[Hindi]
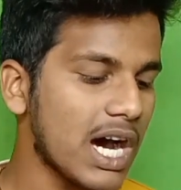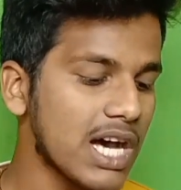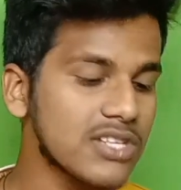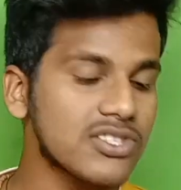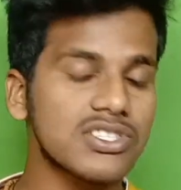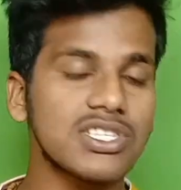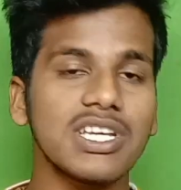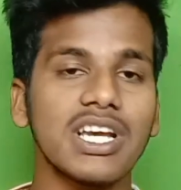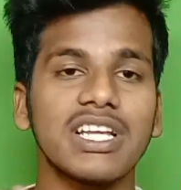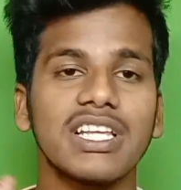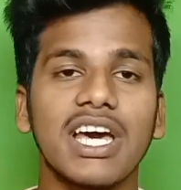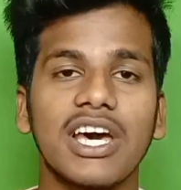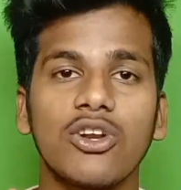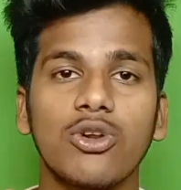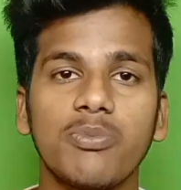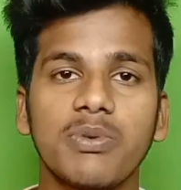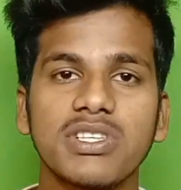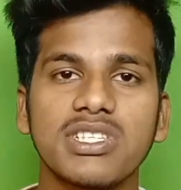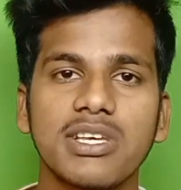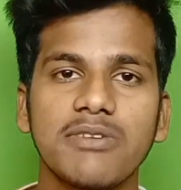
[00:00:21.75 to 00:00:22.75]
अस्सी हजार
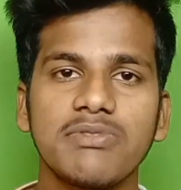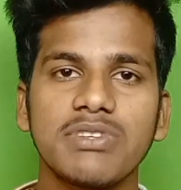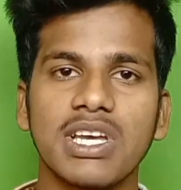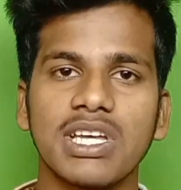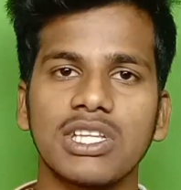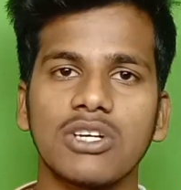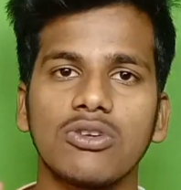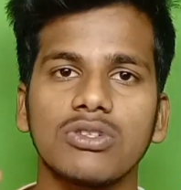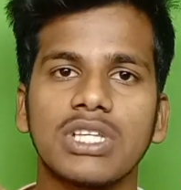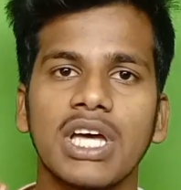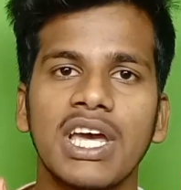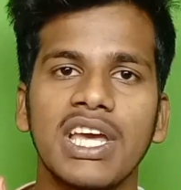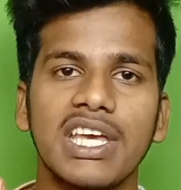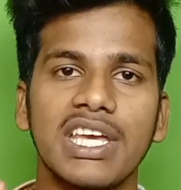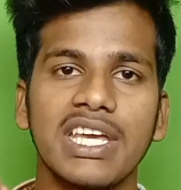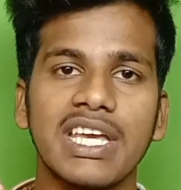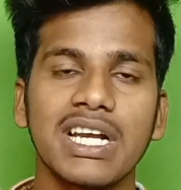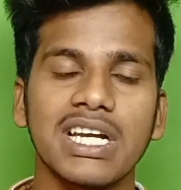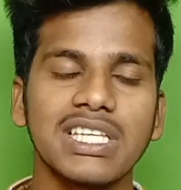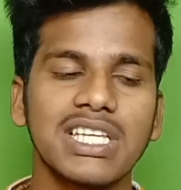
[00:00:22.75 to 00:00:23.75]
रुपए से भी ज्यादा होता
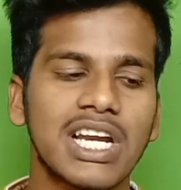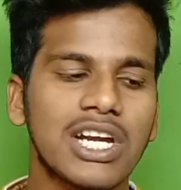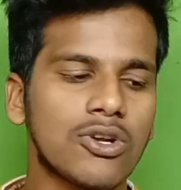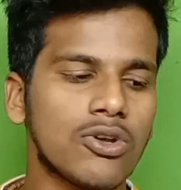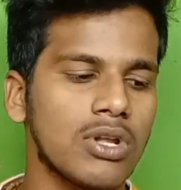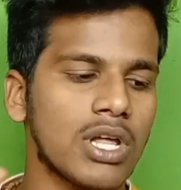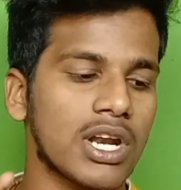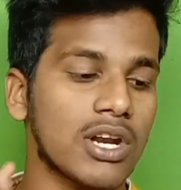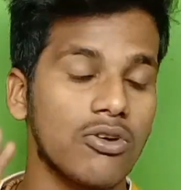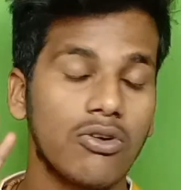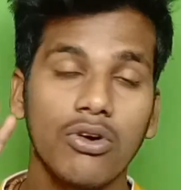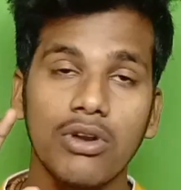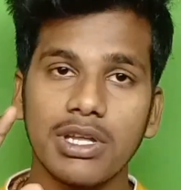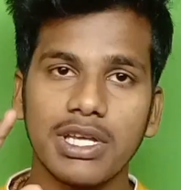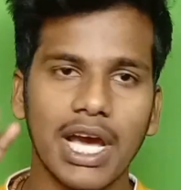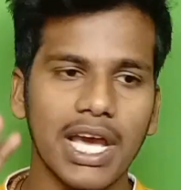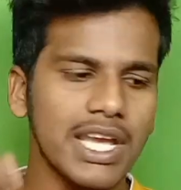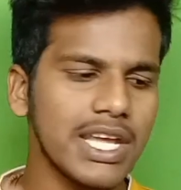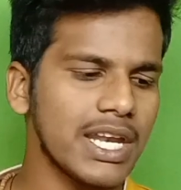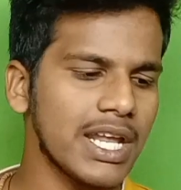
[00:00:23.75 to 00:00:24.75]
है एक हजार डॉलर और
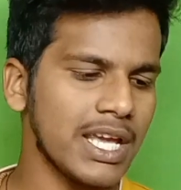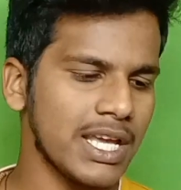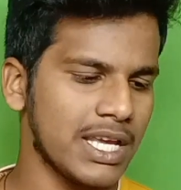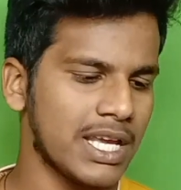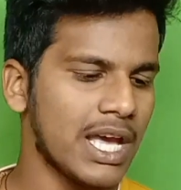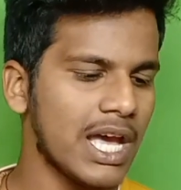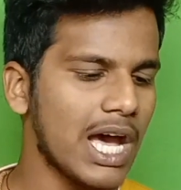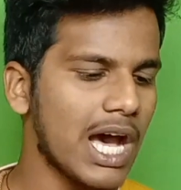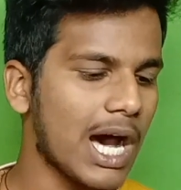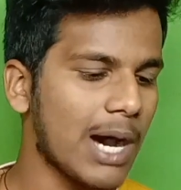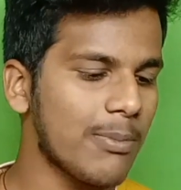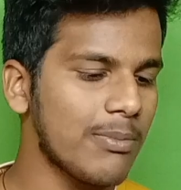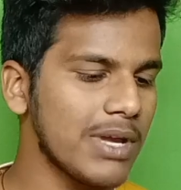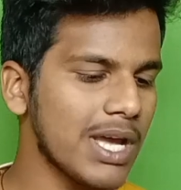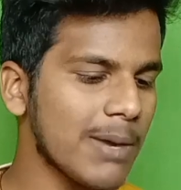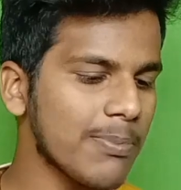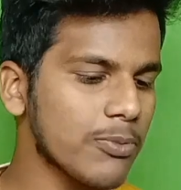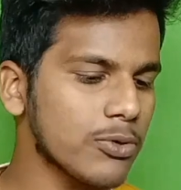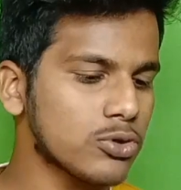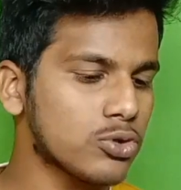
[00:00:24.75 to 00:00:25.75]
यही नहीं अब मैं
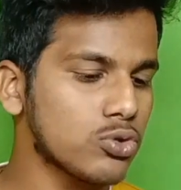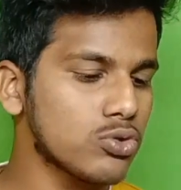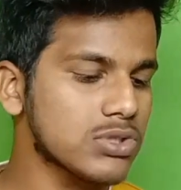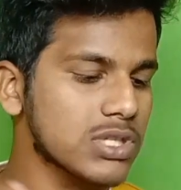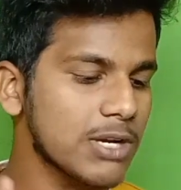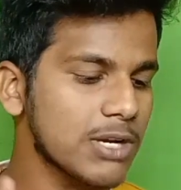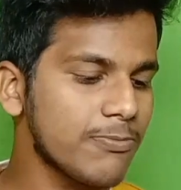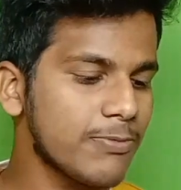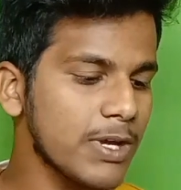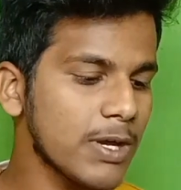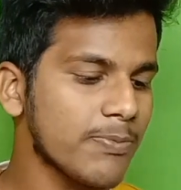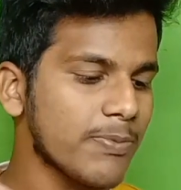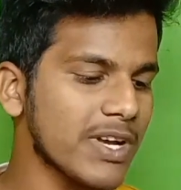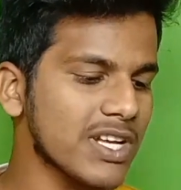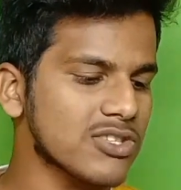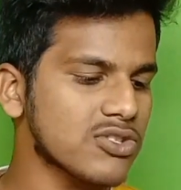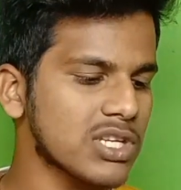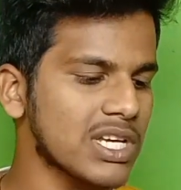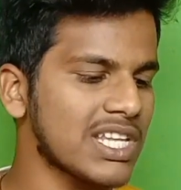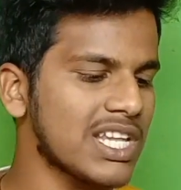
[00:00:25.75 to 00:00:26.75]
आपको दूसरे वी एफ
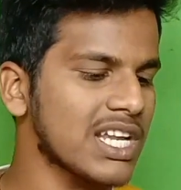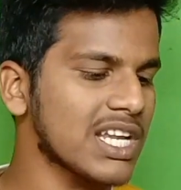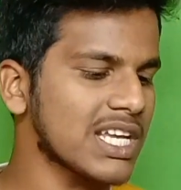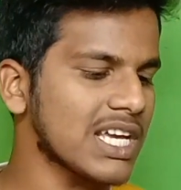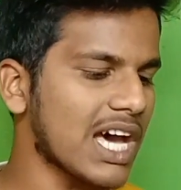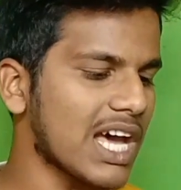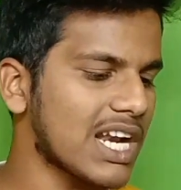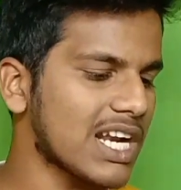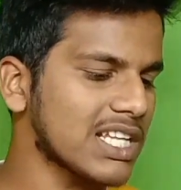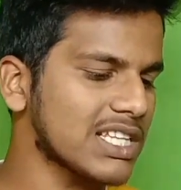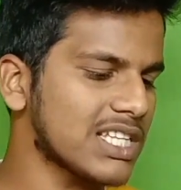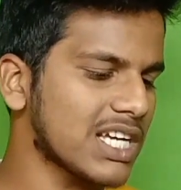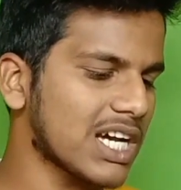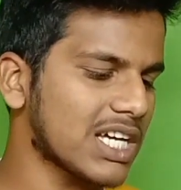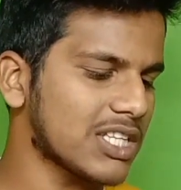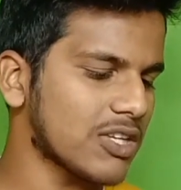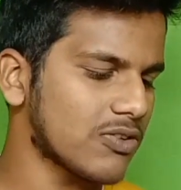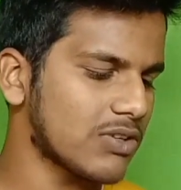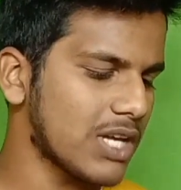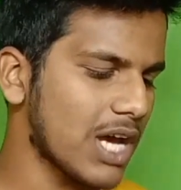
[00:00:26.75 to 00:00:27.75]
एक्स चैनल की अर्निंग
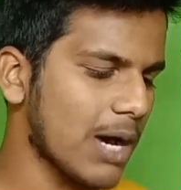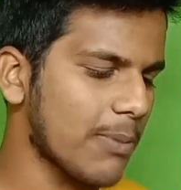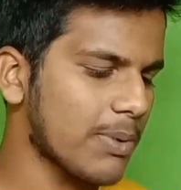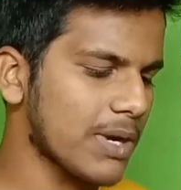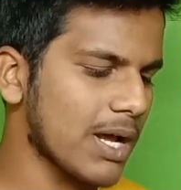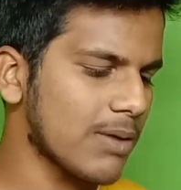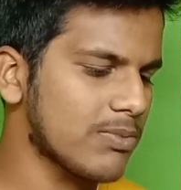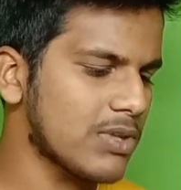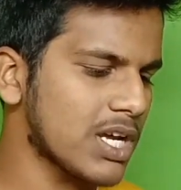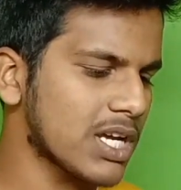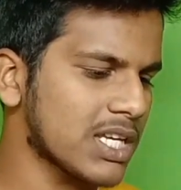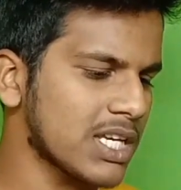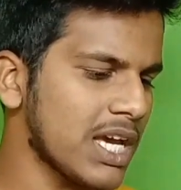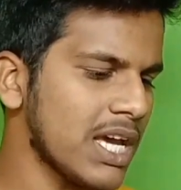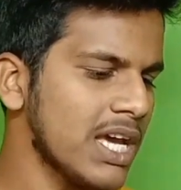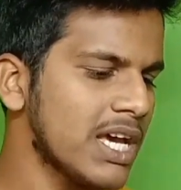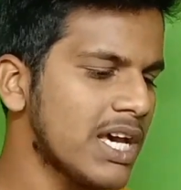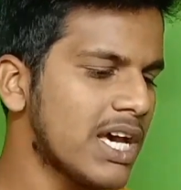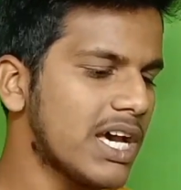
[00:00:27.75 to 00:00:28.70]
दिखाता हूँ यहाँ पर आप देखिए